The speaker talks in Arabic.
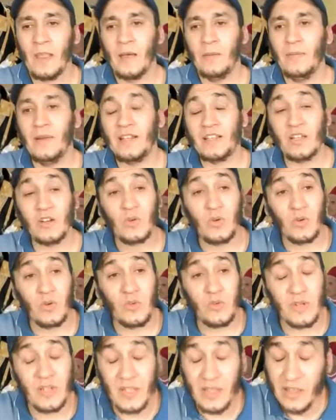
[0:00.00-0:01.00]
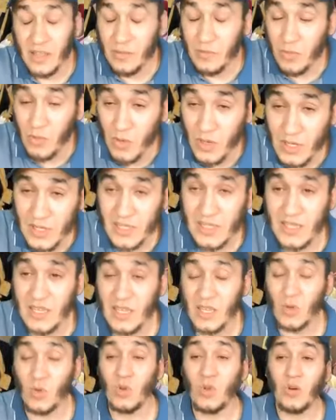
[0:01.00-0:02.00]
ملي تنكونوا في نظام
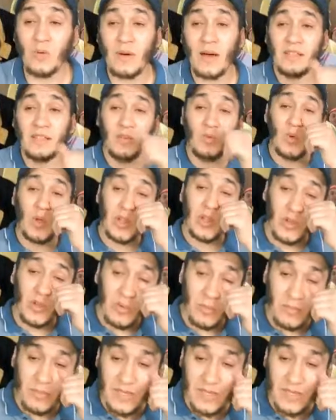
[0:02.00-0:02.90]
بوليسي واليوم غادي نوريكم